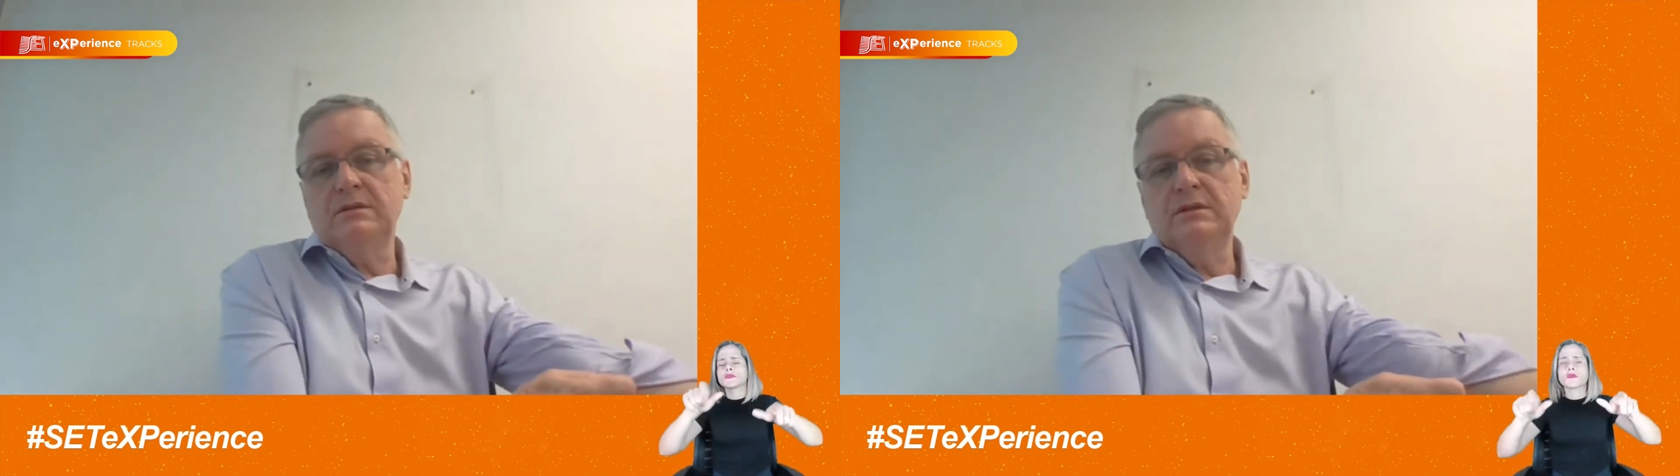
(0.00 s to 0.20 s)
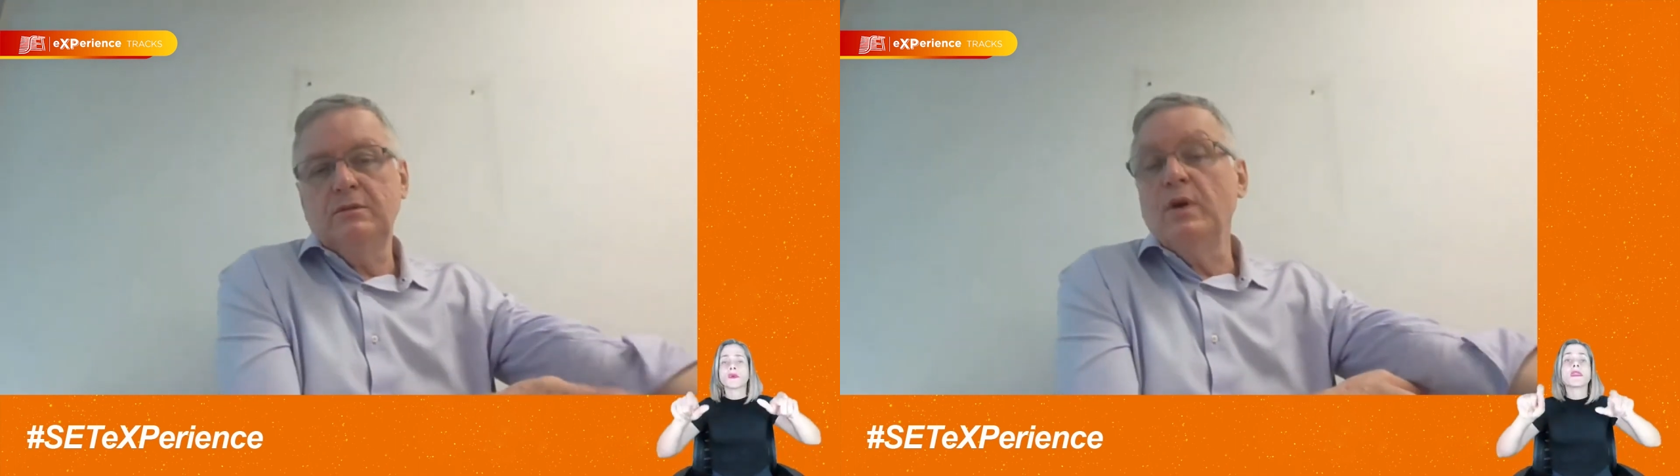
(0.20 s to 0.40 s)

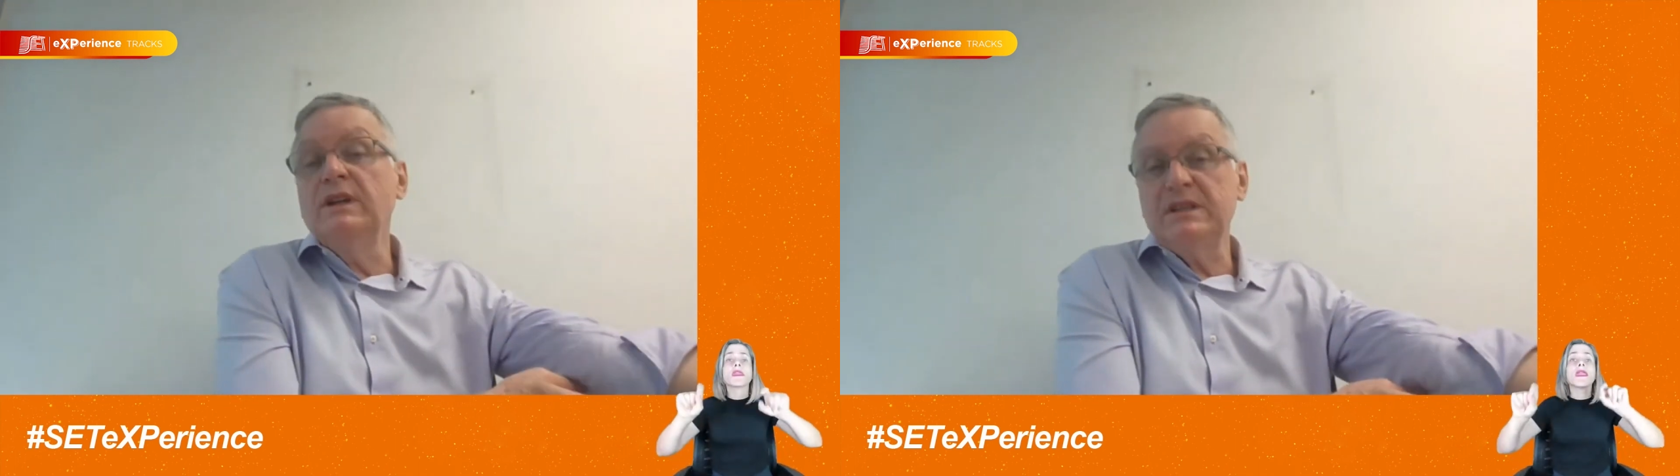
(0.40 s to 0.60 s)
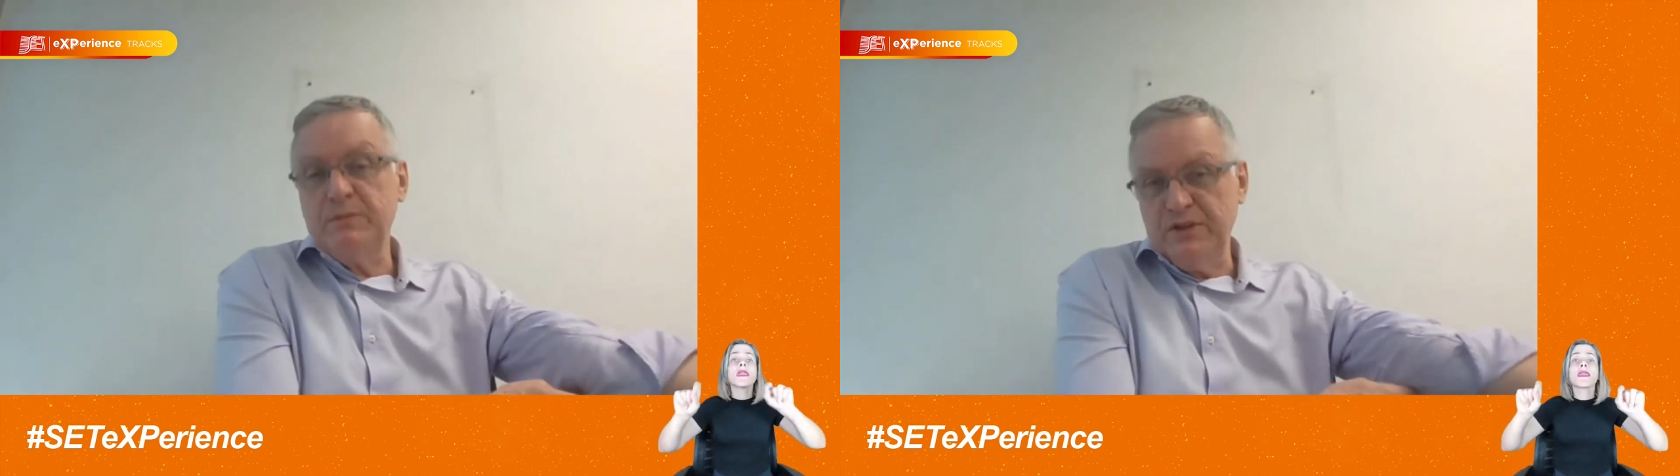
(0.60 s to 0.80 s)
de,
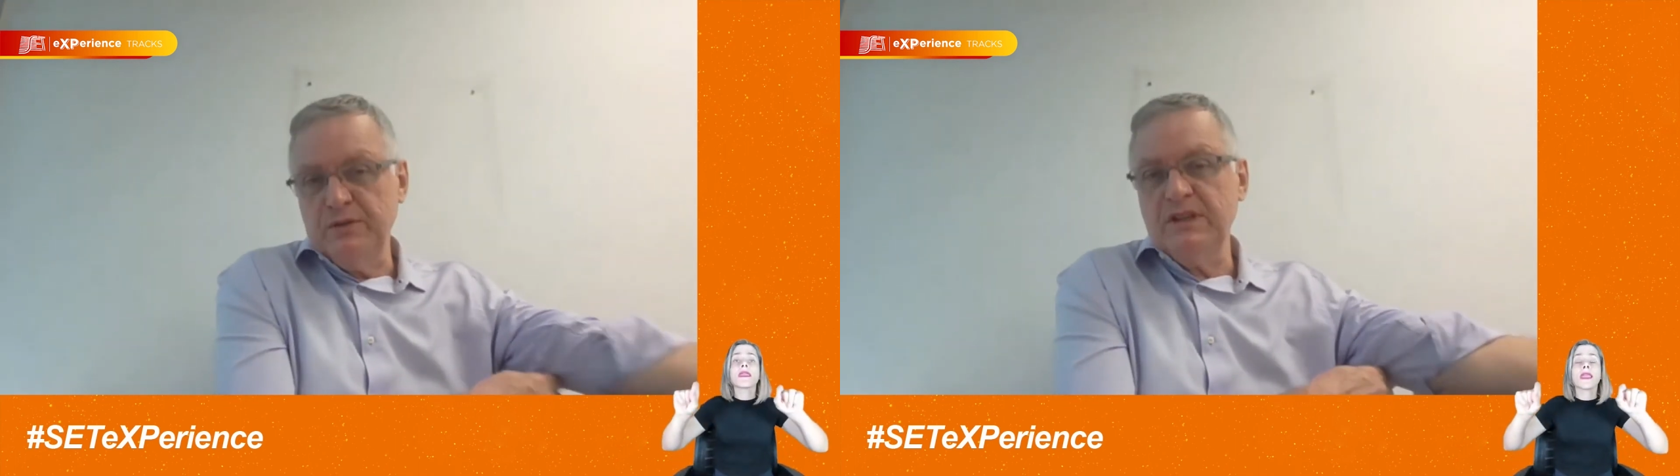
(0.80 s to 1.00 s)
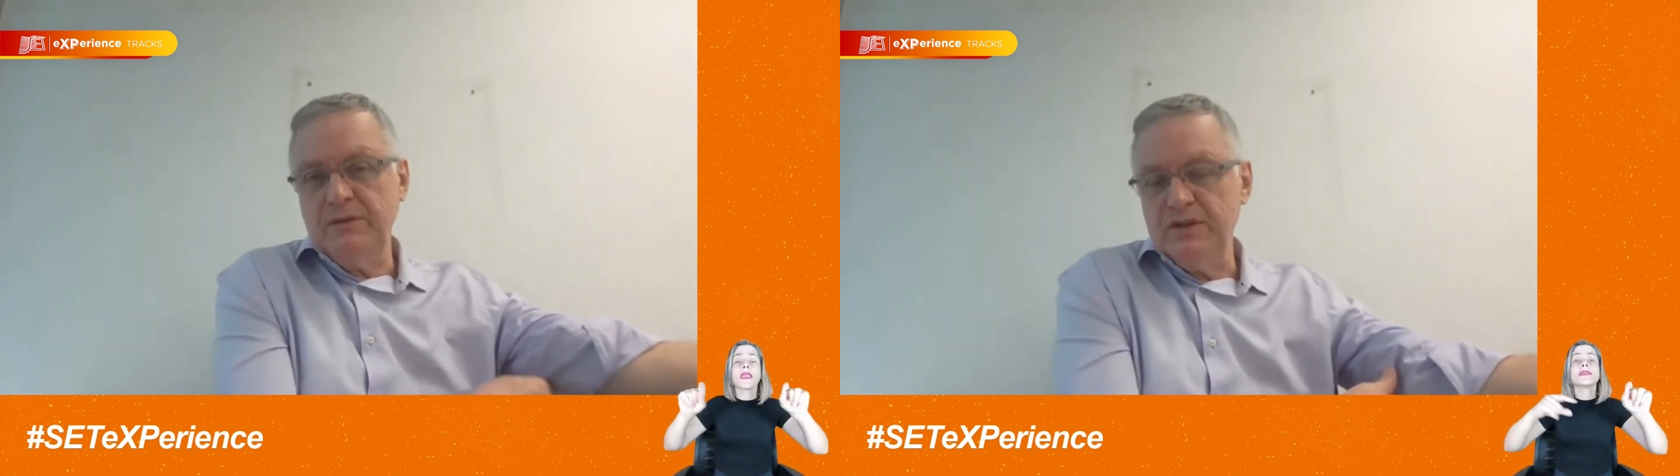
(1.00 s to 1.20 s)
quantas
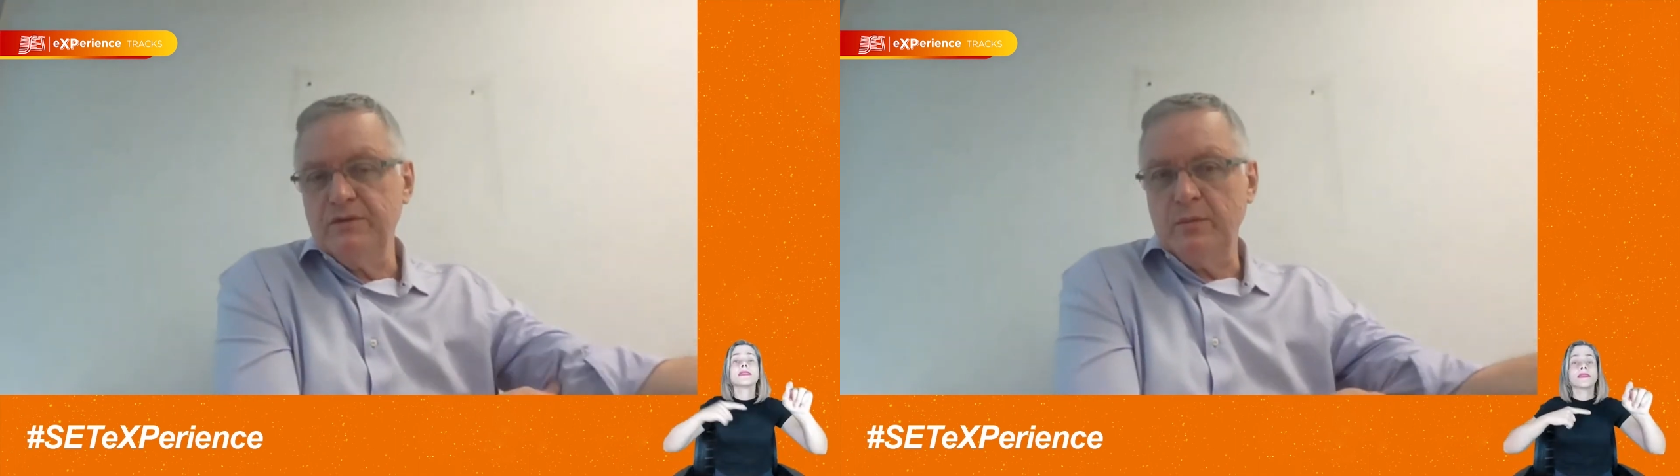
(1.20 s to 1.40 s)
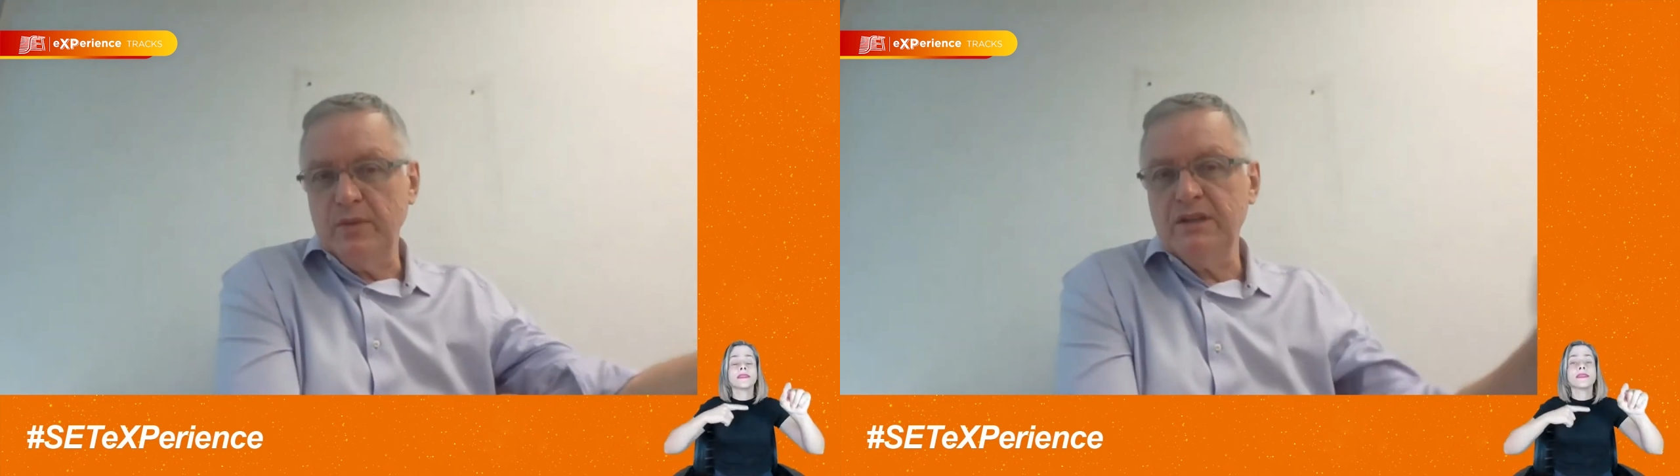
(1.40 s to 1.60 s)
pessoas
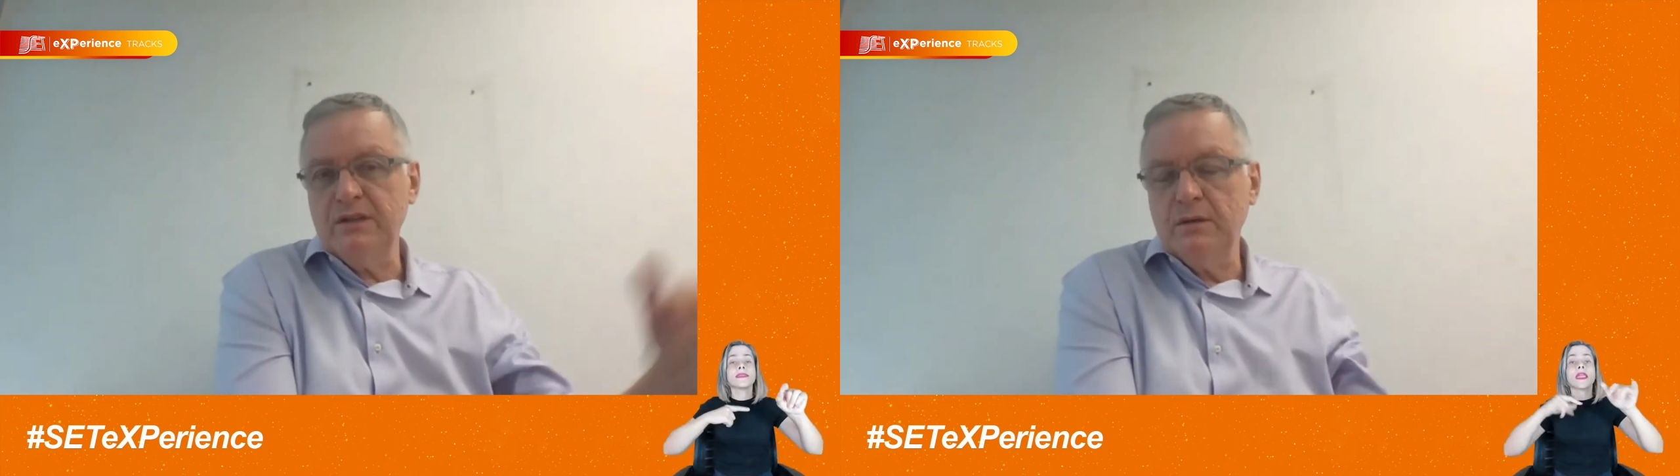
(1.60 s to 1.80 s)
efetivamente